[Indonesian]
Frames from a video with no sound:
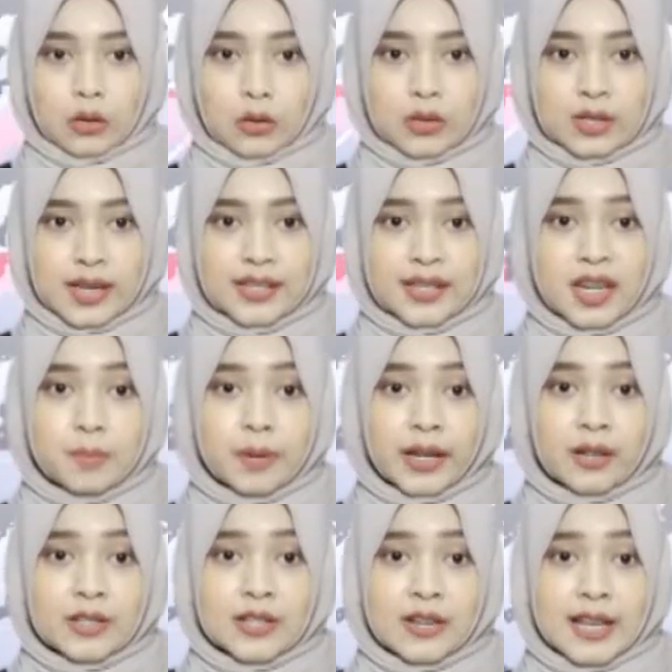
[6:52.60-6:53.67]
Usai jeda
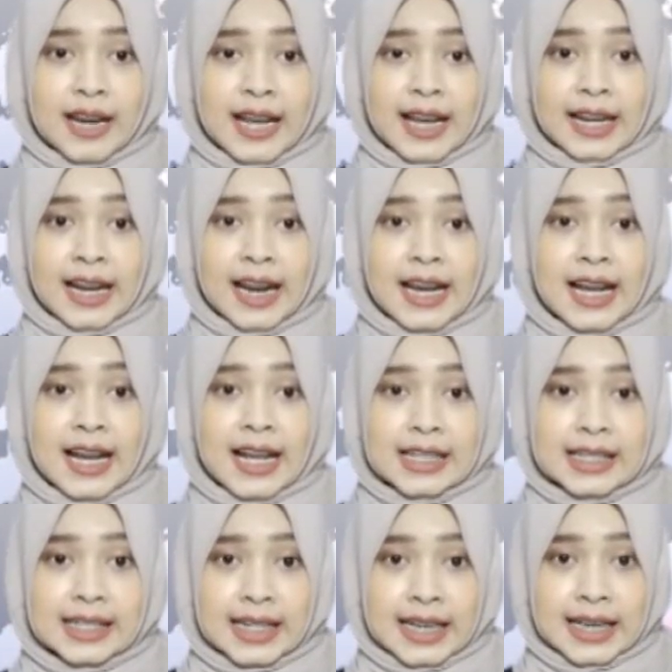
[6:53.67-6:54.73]
berikut saudara akan ada
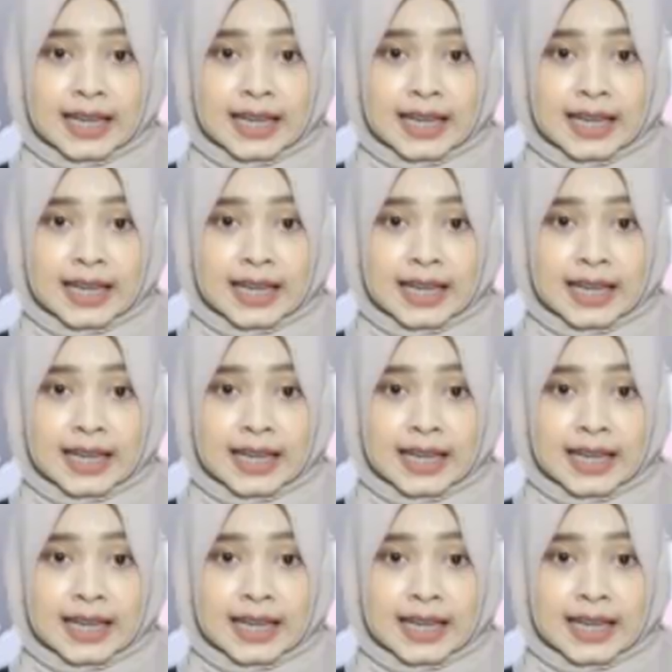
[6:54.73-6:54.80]
aksi